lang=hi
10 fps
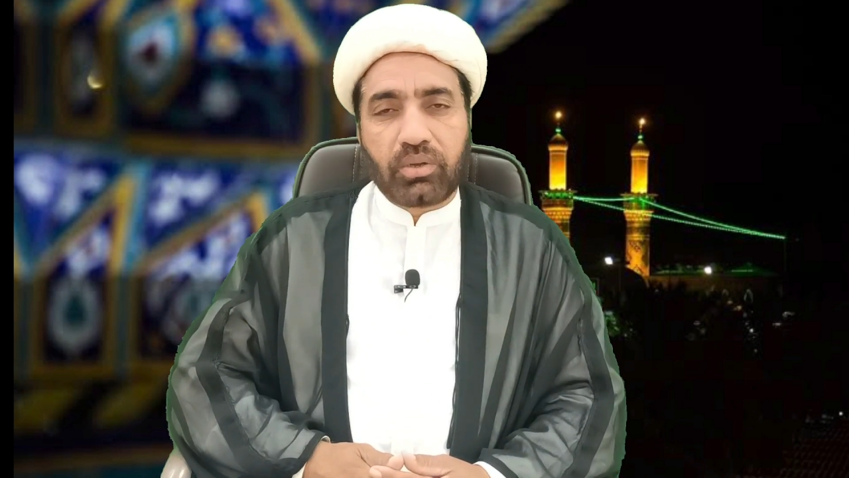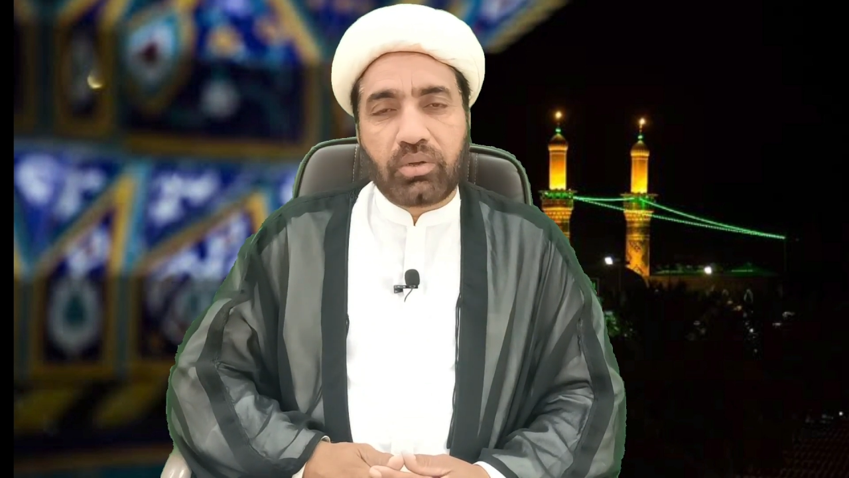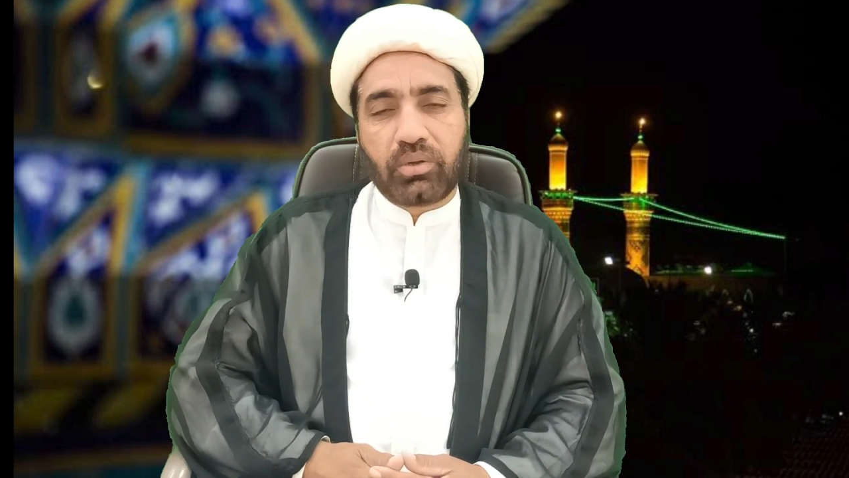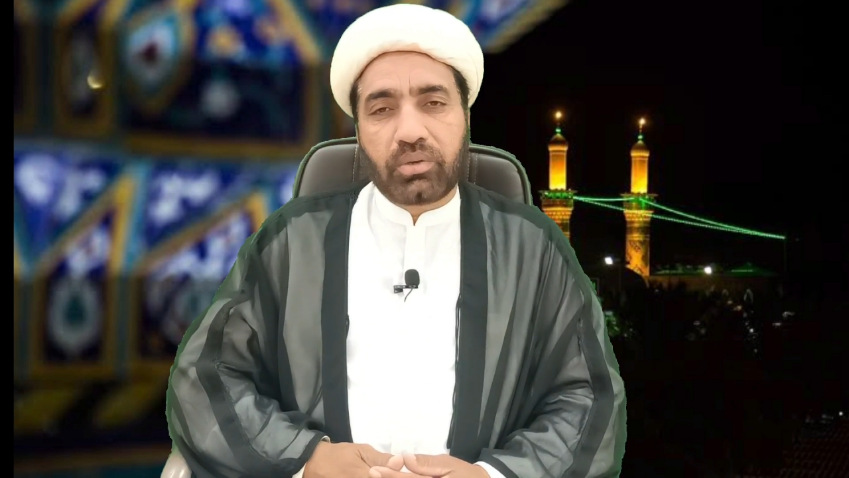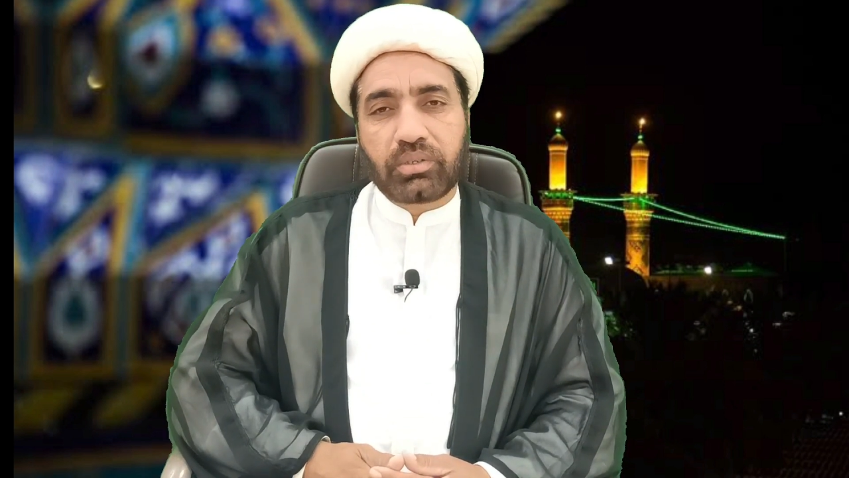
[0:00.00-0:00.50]

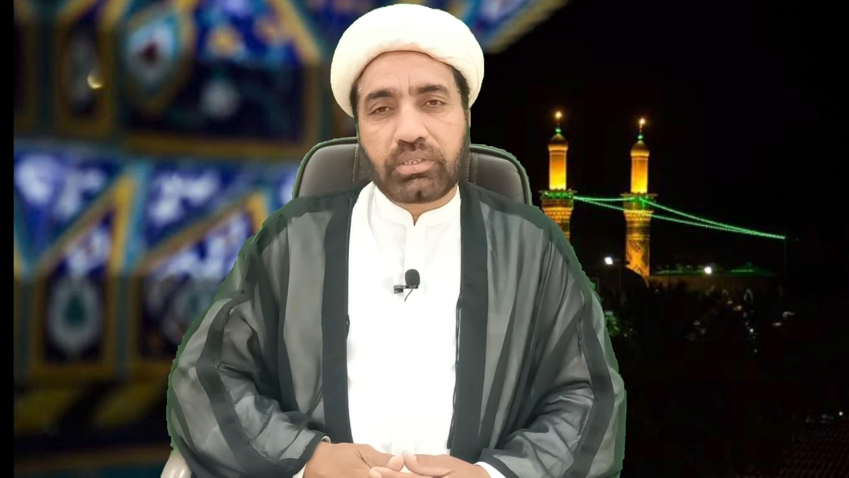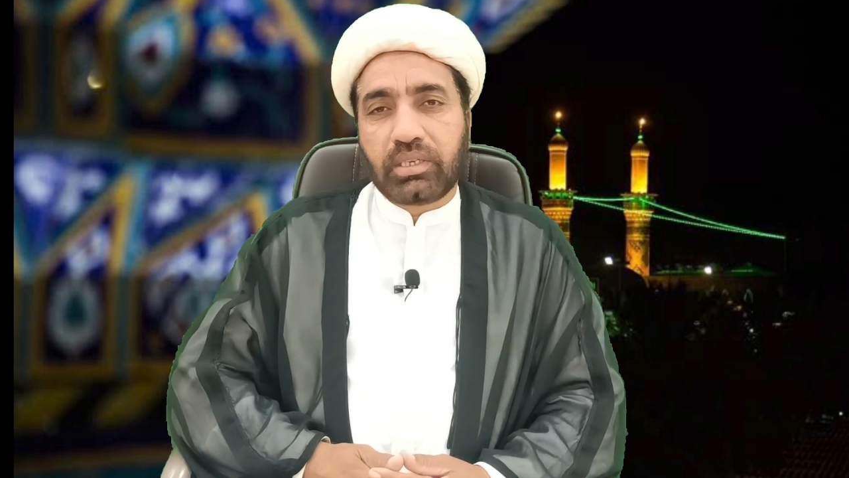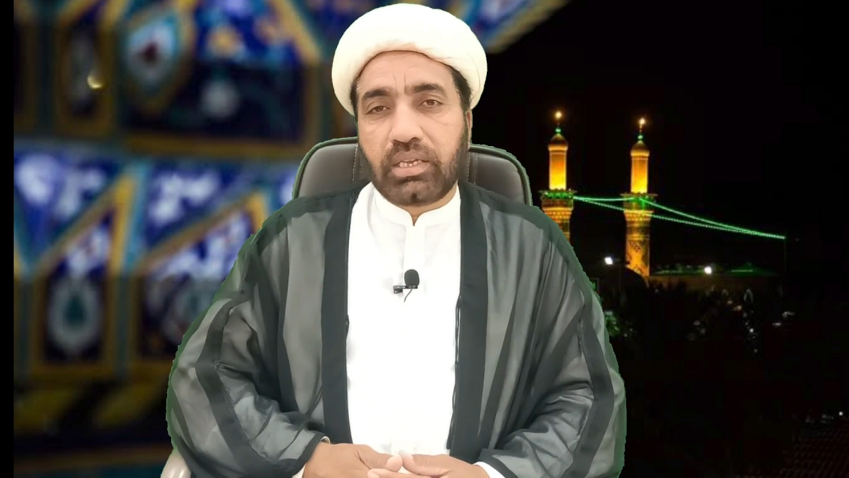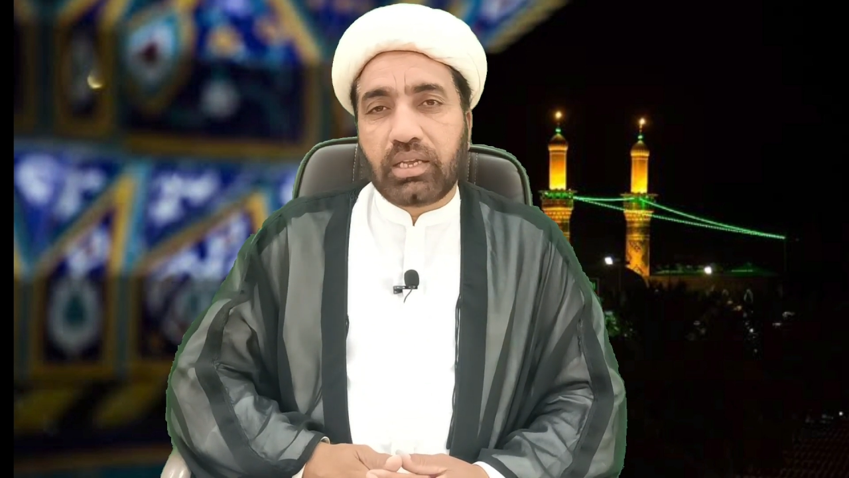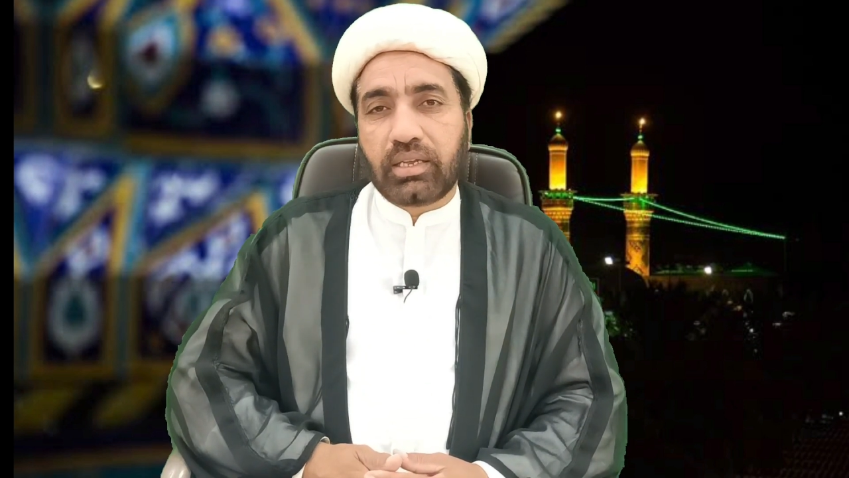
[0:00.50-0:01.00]
और
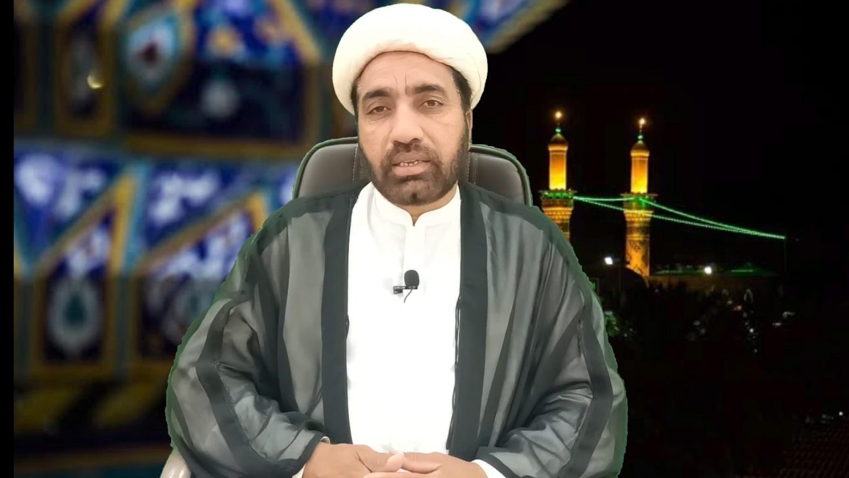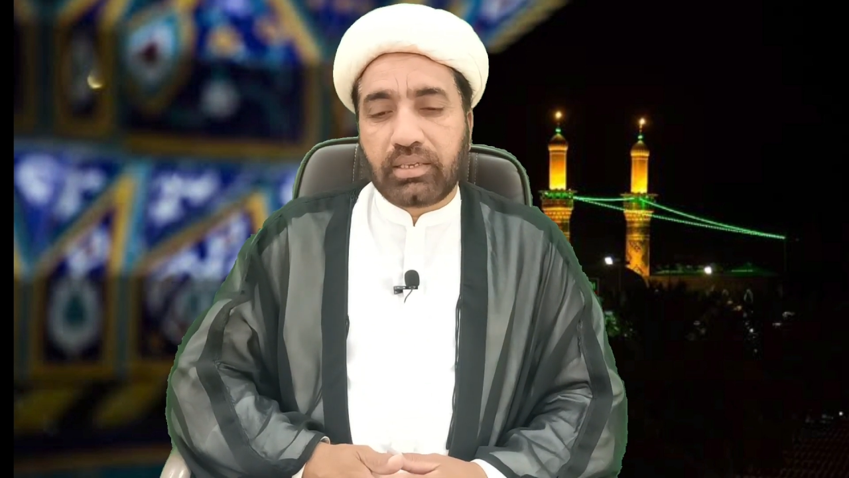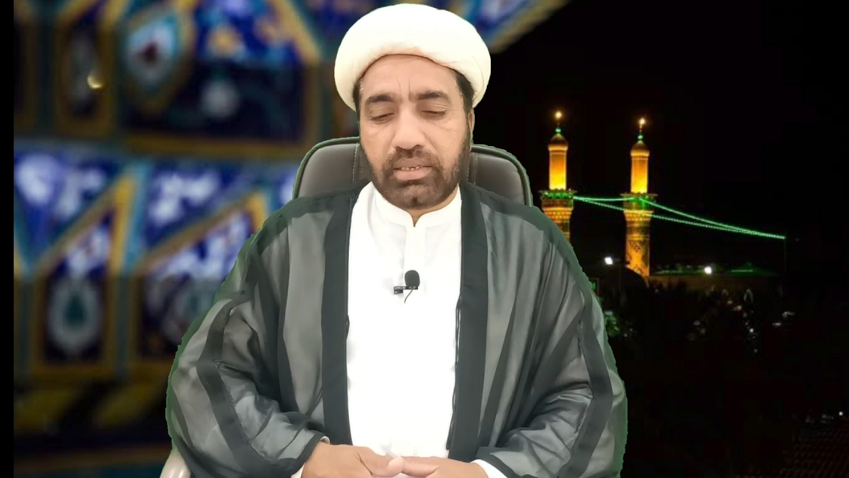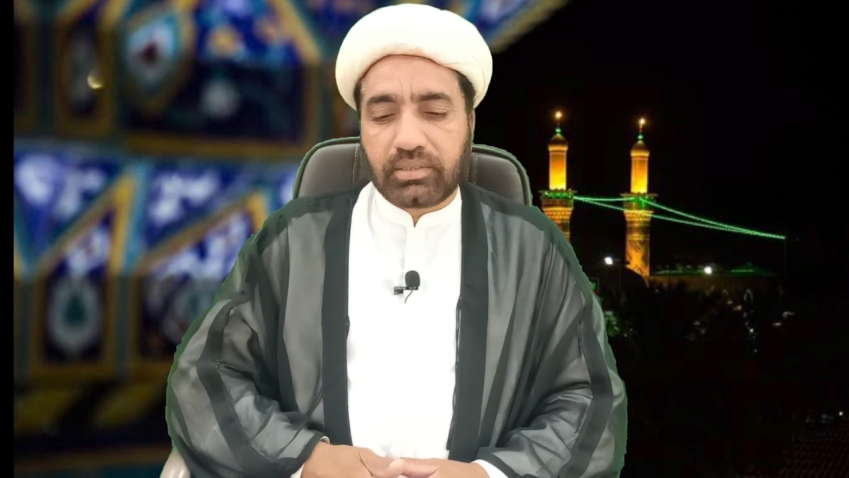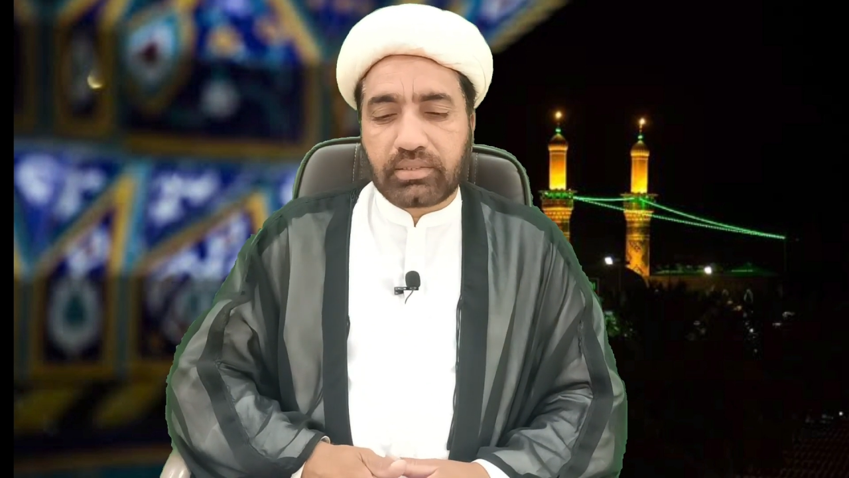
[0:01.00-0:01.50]
ये है
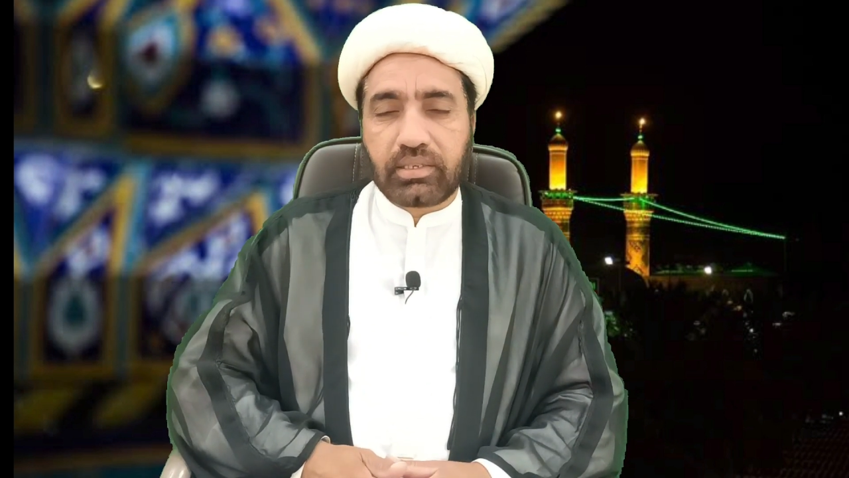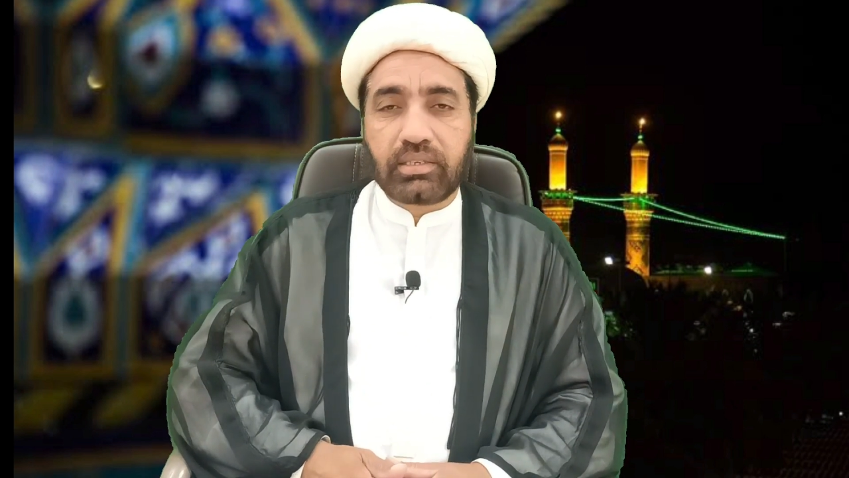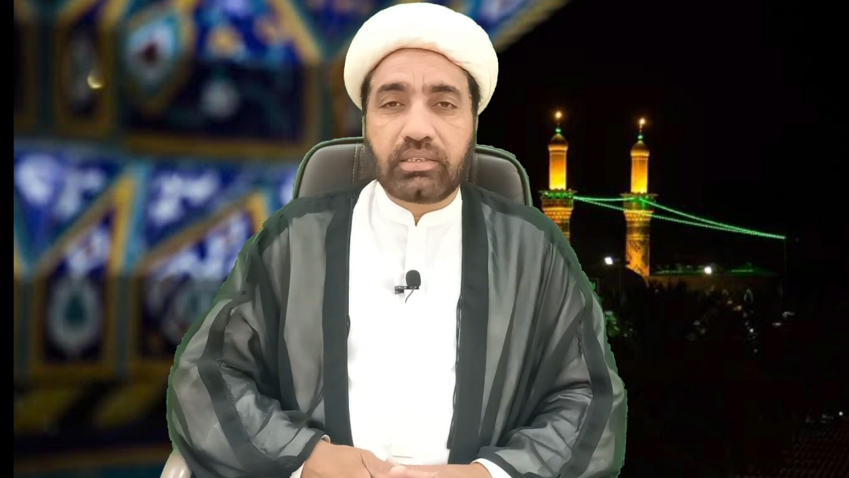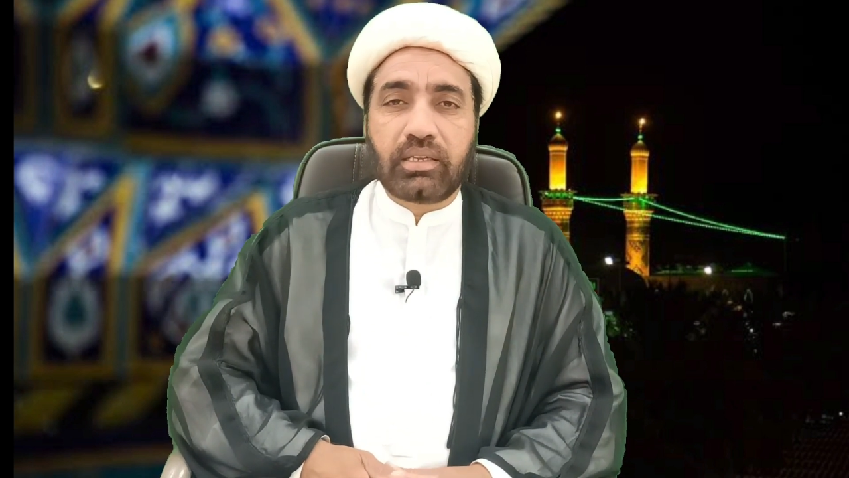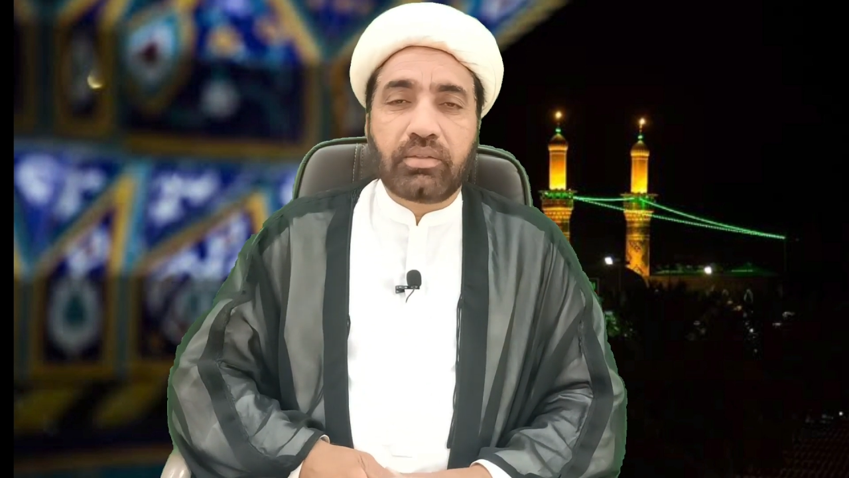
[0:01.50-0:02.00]
कि
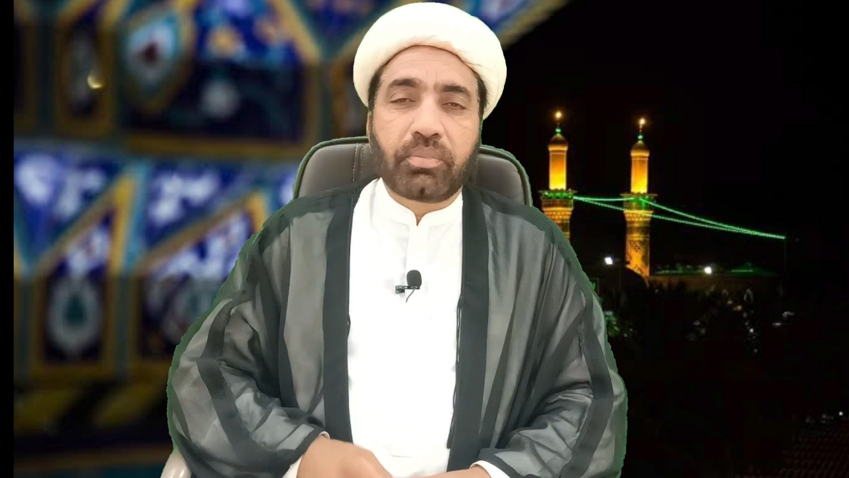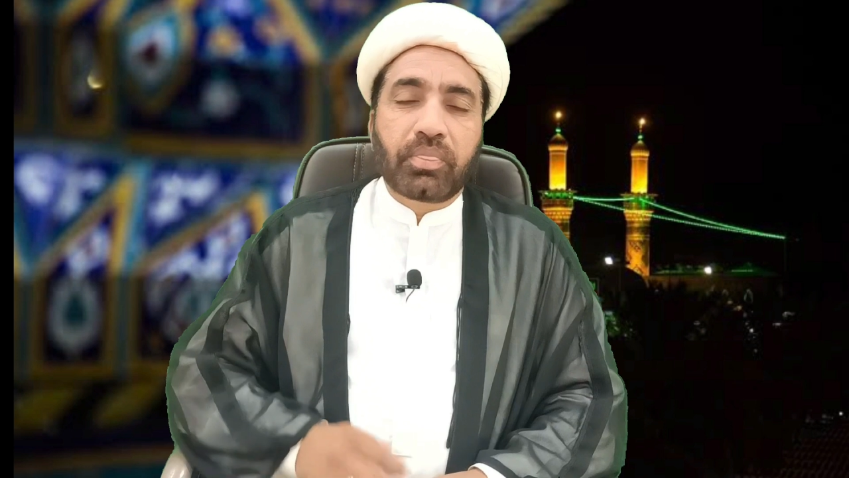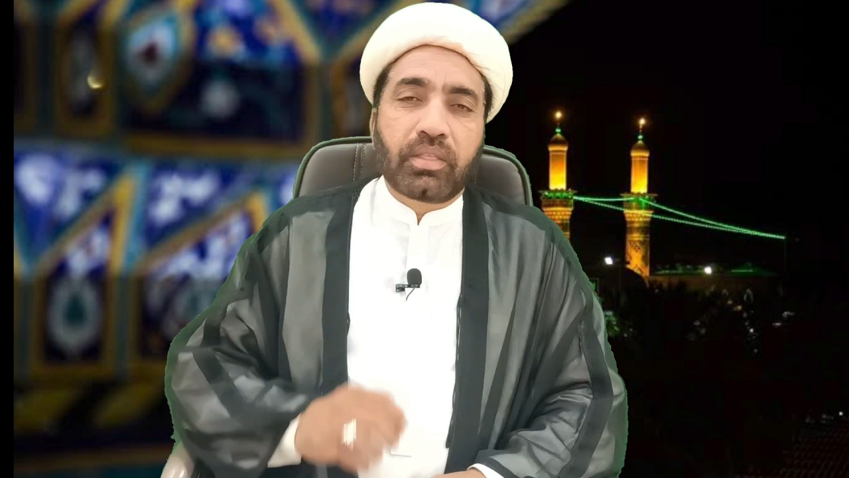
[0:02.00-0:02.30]
इसके लिए